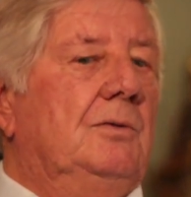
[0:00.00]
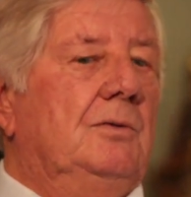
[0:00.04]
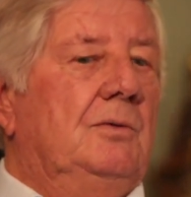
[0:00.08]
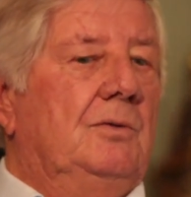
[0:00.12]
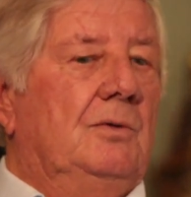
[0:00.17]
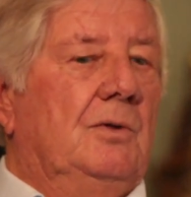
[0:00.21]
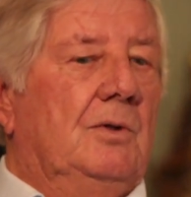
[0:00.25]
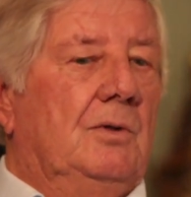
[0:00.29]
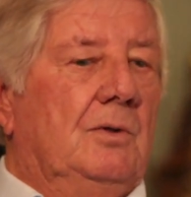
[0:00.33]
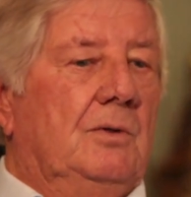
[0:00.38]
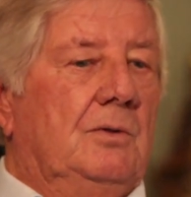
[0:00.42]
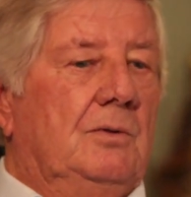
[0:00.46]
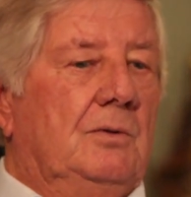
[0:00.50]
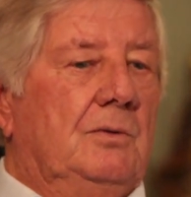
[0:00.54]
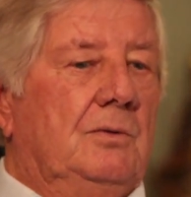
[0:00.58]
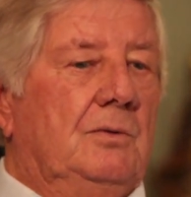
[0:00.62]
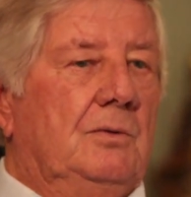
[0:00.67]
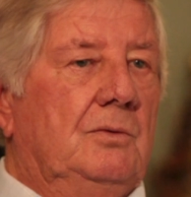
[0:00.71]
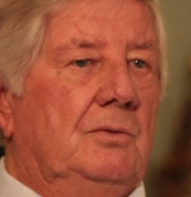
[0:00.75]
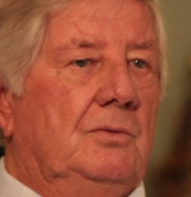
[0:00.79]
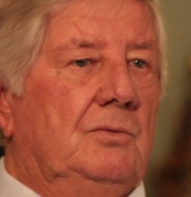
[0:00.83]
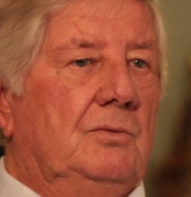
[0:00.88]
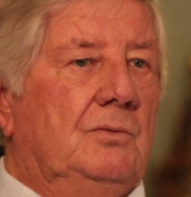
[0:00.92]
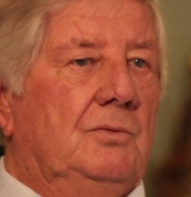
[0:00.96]
Ja.
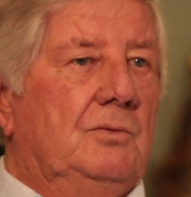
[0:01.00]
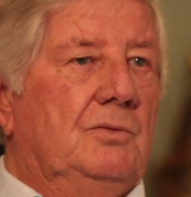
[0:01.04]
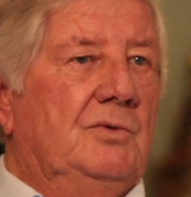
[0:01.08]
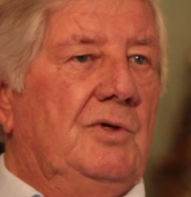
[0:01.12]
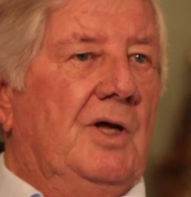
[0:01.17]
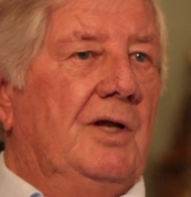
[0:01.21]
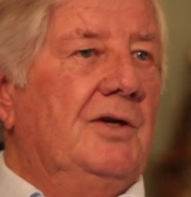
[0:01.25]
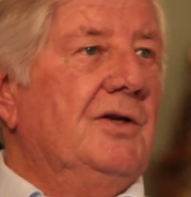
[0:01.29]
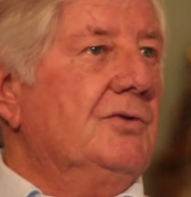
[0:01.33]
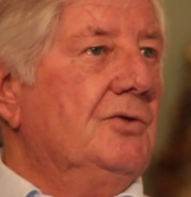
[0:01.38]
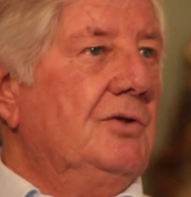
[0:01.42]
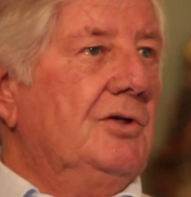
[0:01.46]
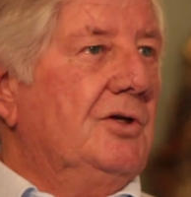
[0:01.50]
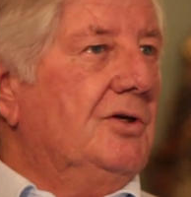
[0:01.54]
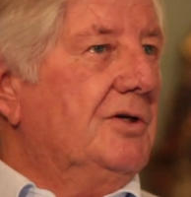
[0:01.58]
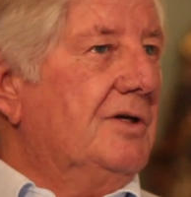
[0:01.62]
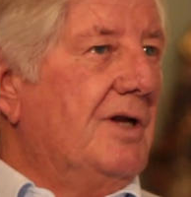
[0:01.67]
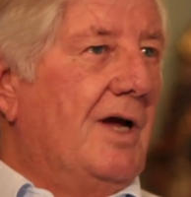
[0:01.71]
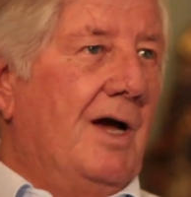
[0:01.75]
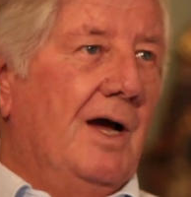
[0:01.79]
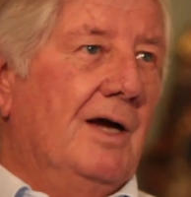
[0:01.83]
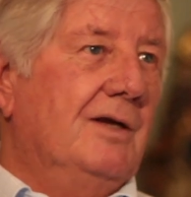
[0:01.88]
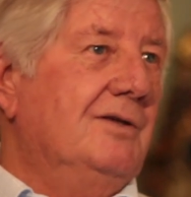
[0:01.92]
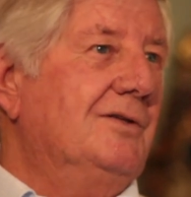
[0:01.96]
Und andere sind in
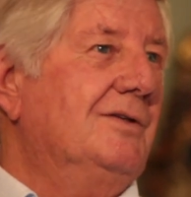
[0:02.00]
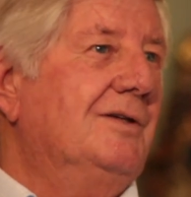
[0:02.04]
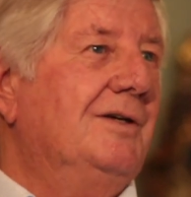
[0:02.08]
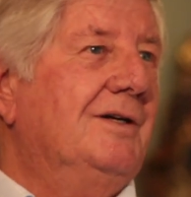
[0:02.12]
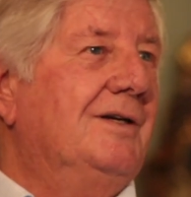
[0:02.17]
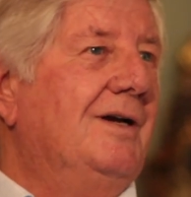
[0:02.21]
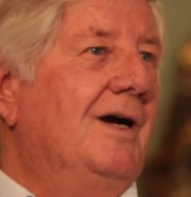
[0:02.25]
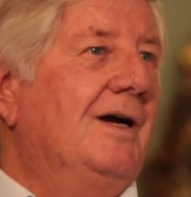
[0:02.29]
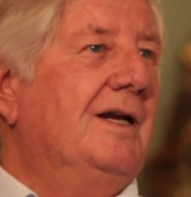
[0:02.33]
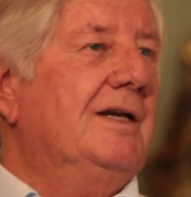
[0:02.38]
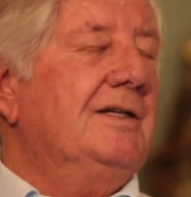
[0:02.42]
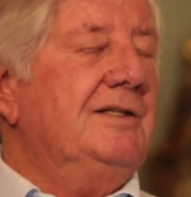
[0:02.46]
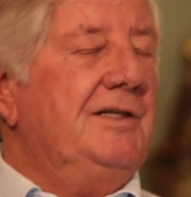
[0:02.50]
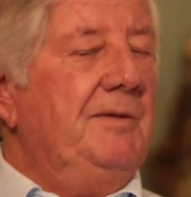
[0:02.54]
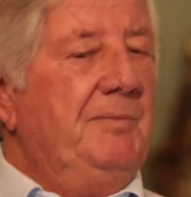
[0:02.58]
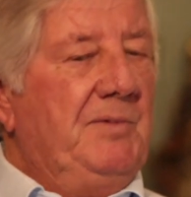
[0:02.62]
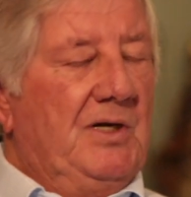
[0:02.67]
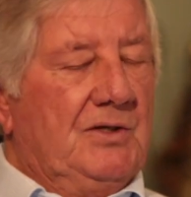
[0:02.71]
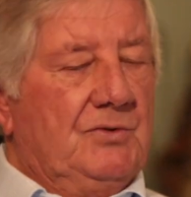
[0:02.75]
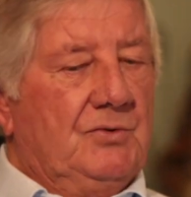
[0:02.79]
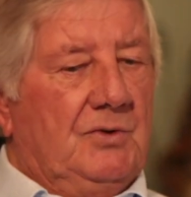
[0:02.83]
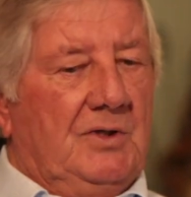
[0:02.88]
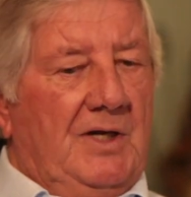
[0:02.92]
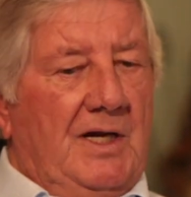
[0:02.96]
Trance gegangen. Also es gibt
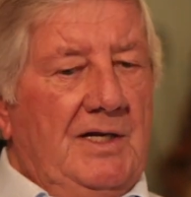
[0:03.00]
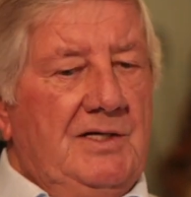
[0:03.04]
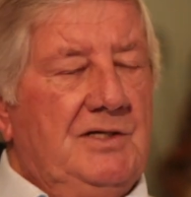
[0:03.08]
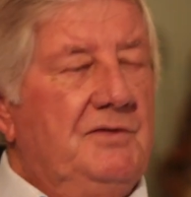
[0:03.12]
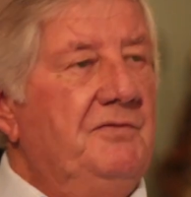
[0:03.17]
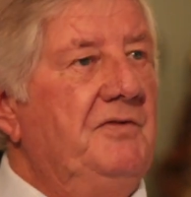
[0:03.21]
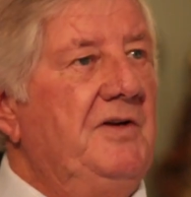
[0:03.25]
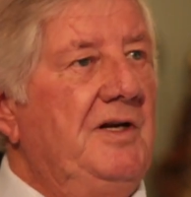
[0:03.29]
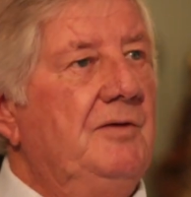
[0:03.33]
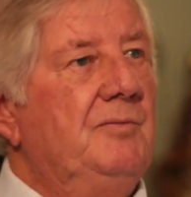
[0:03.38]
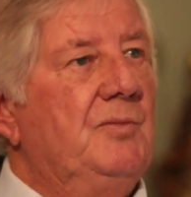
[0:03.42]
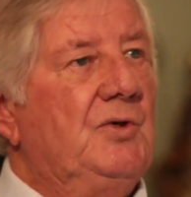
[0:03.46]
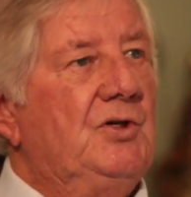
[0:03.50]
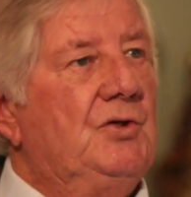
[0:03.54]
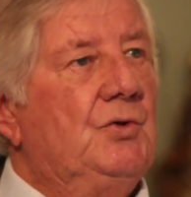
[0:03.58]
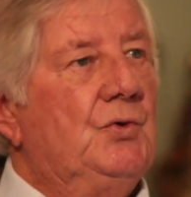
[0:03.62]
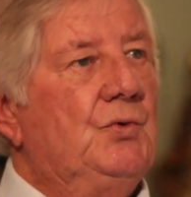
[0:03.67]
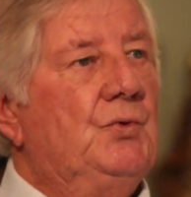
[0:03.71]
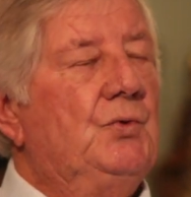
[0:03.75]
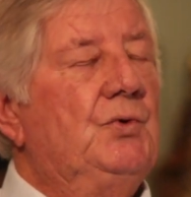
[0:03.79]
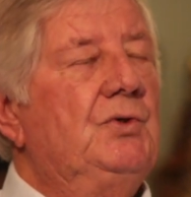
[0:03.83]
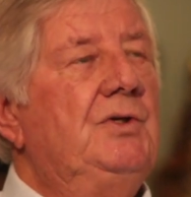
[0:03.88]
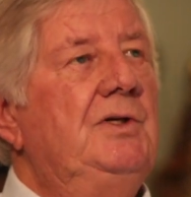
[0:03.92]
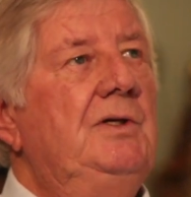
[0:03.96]
also ganz viele
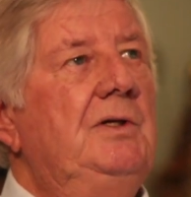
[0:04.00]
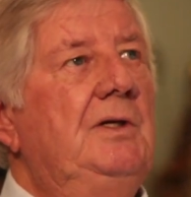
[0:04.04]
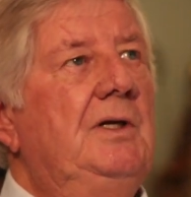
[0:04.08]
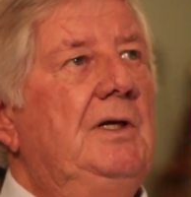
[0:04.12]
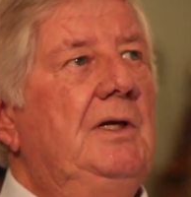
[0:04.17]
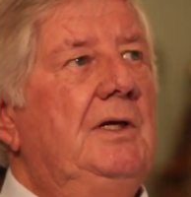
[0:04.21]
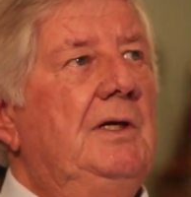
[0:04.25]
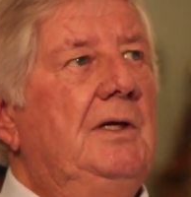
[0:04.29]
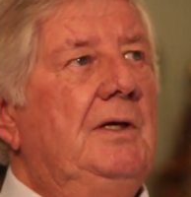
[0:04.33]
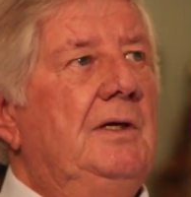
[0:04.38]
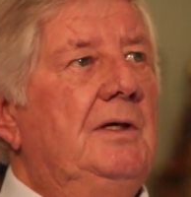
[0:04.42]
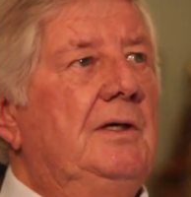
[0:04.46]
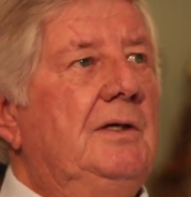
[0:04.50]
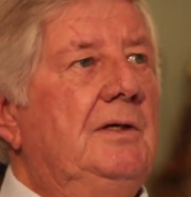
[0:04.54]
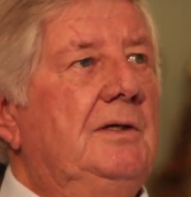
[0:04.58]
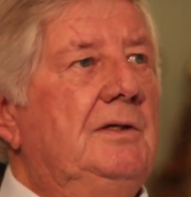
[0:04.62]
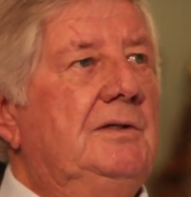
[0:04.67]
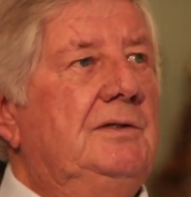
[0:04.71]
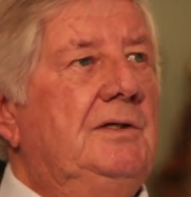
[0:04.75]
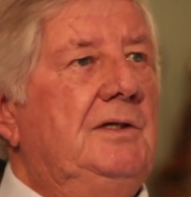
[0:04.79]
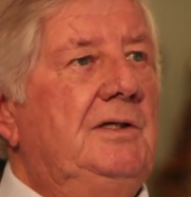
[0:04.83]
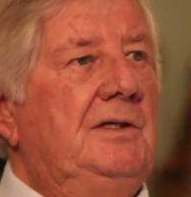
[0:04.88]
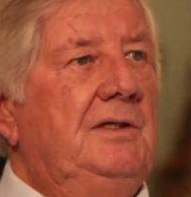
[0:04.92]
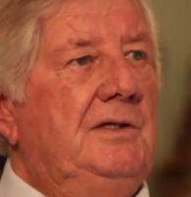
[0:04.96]
Methoden, äh,
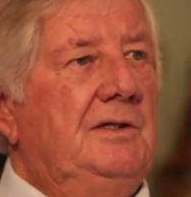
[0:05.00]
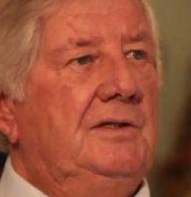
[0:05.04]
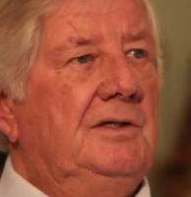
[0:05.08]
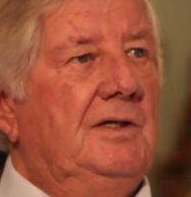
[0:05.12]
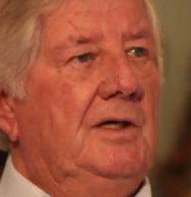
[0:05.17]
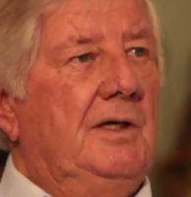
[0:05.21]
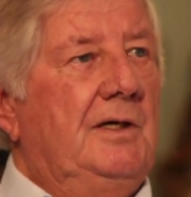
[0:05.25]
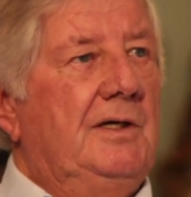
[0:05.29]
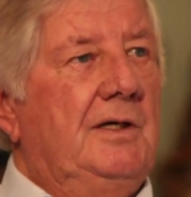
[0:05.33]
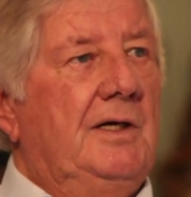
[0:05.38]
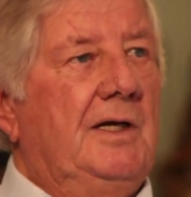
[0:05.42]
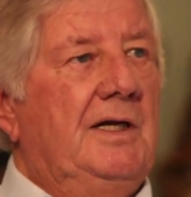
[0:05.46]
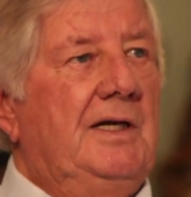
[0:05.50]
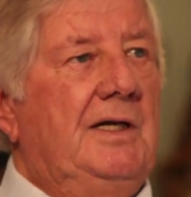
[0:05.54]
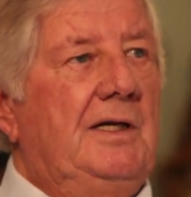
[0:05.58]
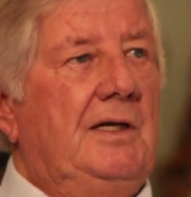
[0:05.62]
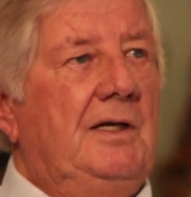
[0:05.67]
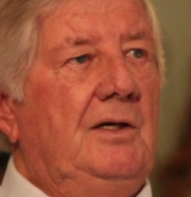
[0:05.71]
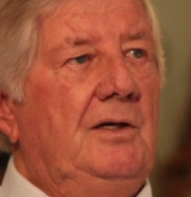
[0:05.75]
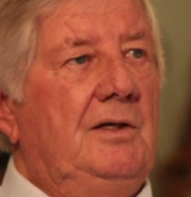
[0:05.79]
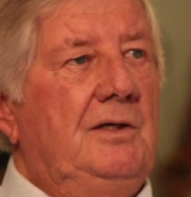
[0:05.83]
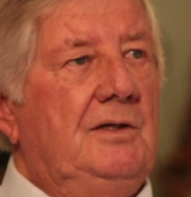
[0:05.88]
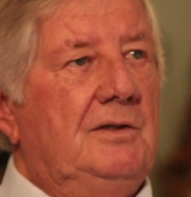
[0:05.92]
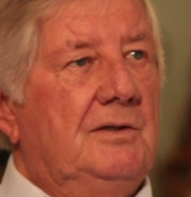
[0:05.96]
sich dieser
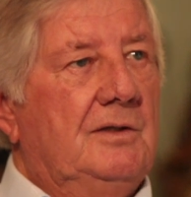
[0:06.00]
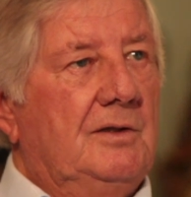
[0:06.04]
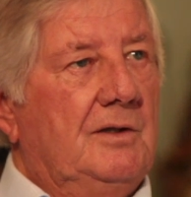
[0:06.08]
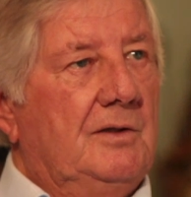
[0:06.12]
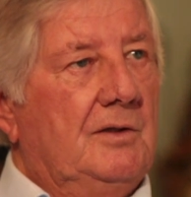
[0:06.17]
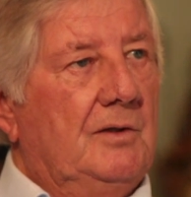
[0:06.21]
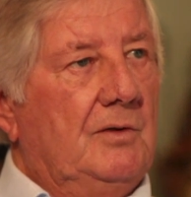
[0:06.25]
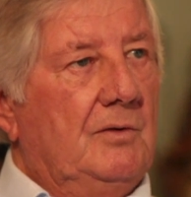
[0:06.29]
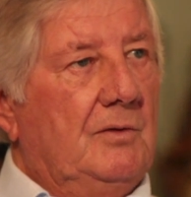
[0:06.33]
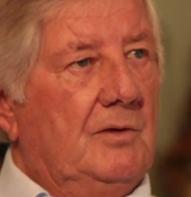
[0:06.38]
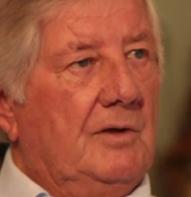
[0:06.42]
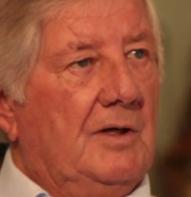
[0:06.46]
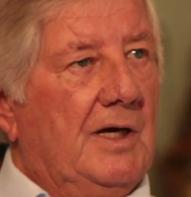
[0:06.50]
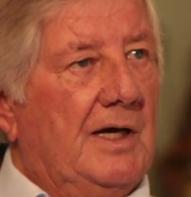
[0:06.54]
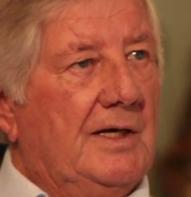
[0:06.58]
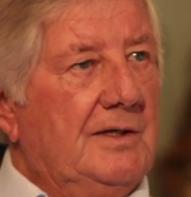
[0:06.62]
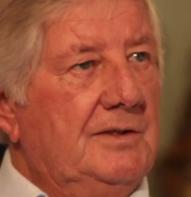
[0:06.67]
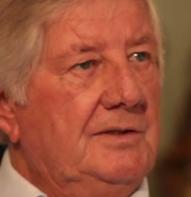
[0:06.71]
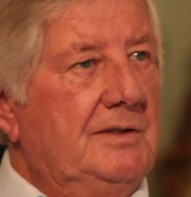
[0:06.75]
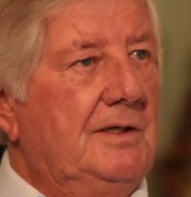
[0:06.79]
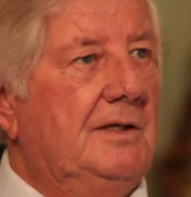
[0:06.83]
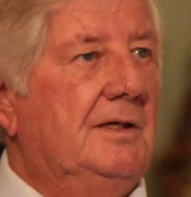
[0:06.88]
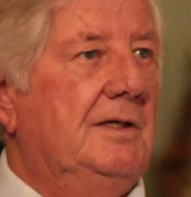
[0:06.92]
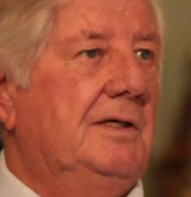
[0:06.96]
Energie, dieser
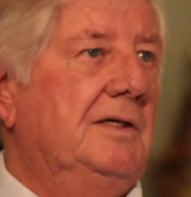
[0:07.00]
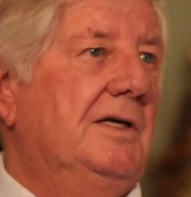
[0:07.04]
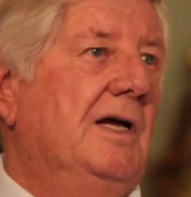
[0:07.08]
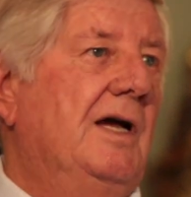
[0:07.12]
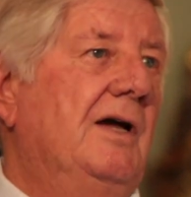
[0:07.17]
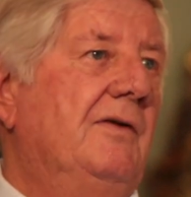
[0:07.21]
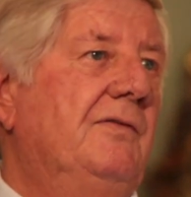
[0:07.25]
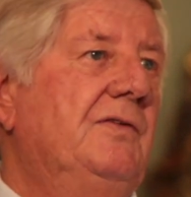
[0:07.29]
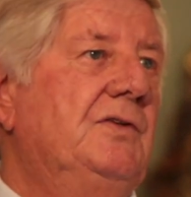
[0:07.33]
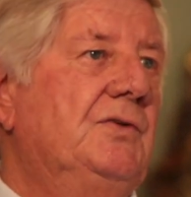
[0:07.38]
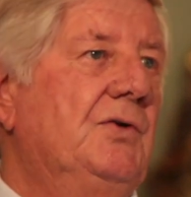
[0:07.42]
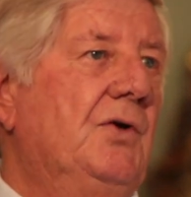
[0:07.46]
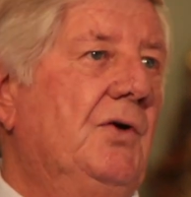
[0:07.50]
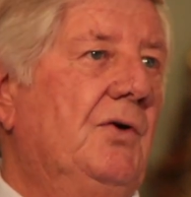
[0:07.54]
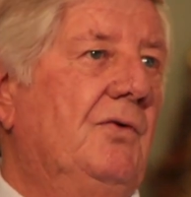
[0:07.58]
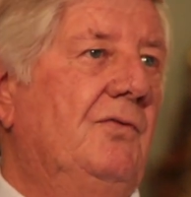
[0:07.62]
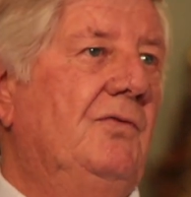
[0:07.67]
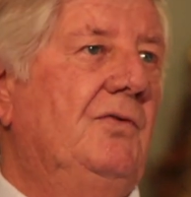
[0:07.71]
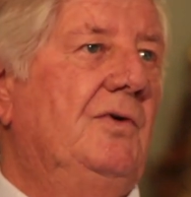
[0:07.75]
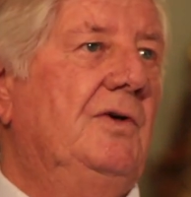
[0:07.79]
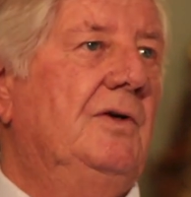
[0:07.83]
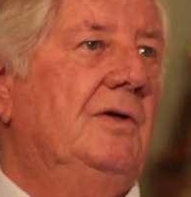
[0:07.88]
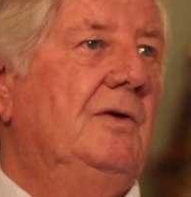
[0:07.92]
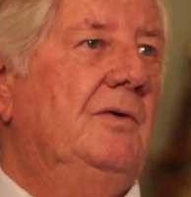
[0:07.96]
geistigen Kraft zu
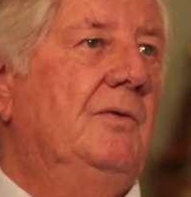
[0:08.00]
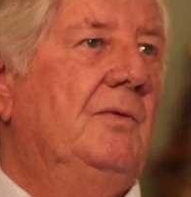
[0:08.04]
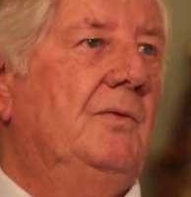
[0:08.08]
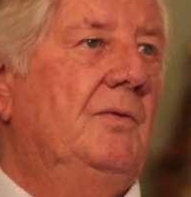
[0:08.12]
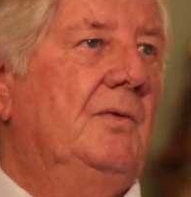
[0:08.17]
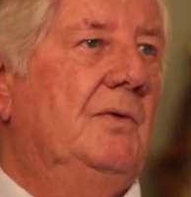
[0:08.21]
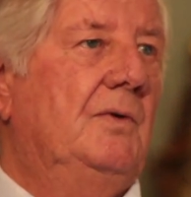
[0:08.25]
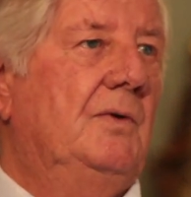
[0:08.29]
öffnen. Mhm.